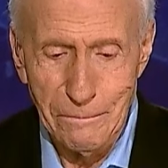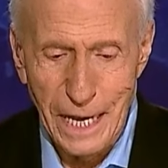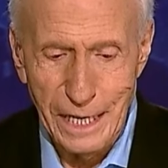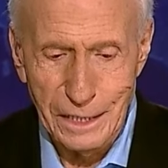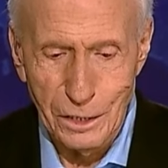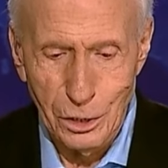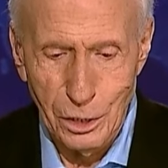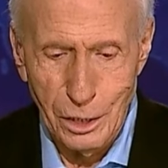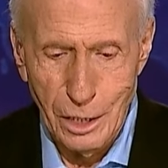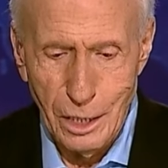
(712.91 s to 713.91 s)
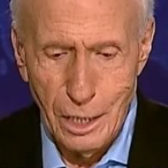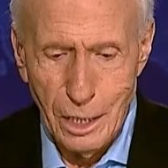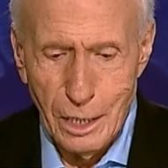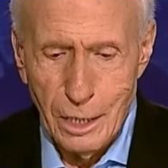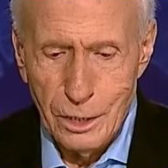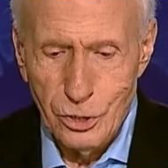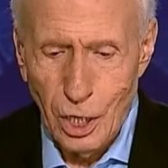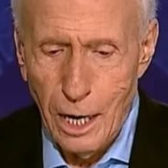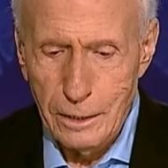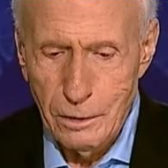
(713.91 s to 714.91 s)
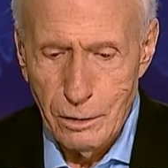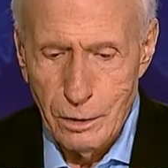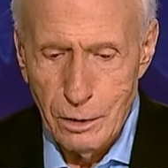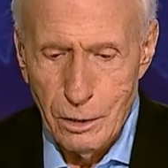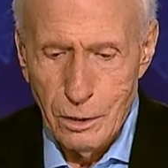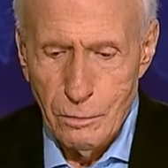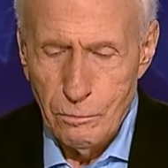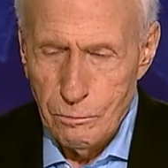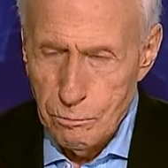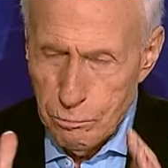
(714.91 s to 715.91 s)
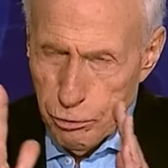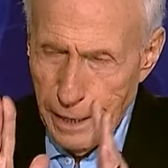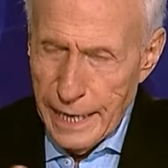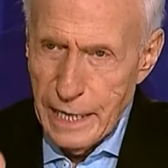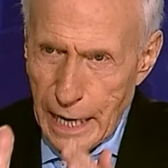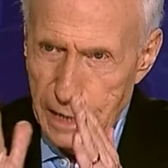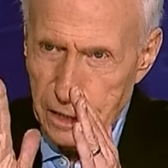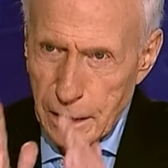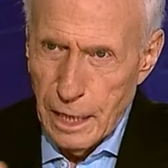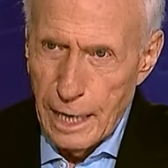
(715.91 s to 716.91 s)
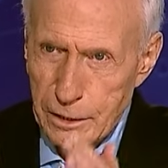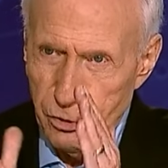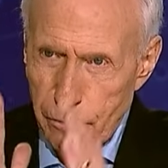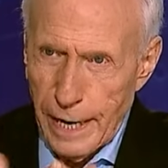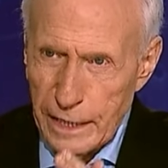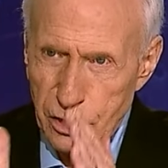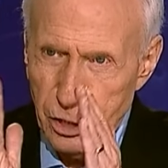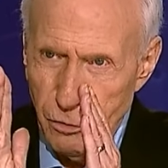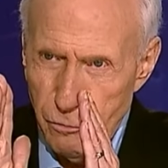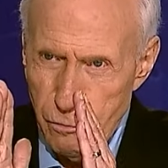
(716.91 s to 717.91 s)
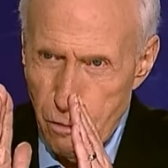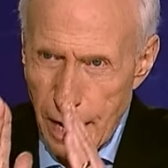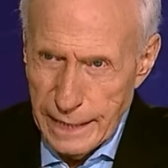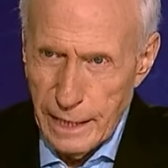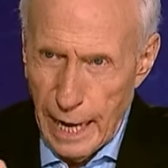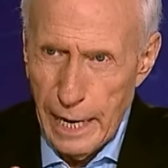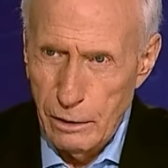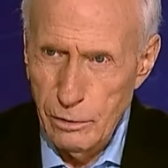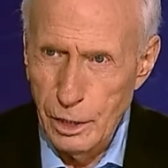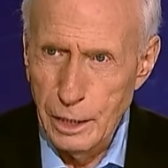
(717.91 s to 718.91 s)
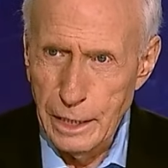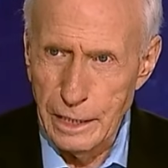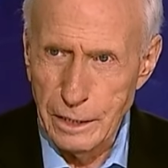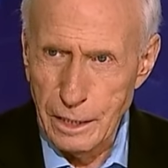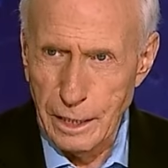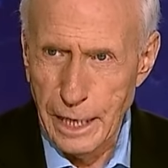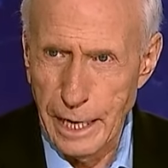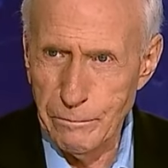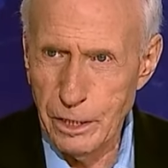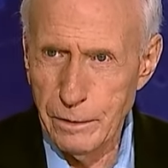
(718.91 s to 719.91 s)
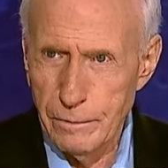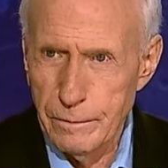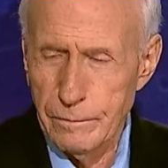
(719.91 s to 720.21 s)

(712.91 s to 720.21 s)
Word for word: Amén. John, ora como Dios te guíe justo ahora frente a la cámara.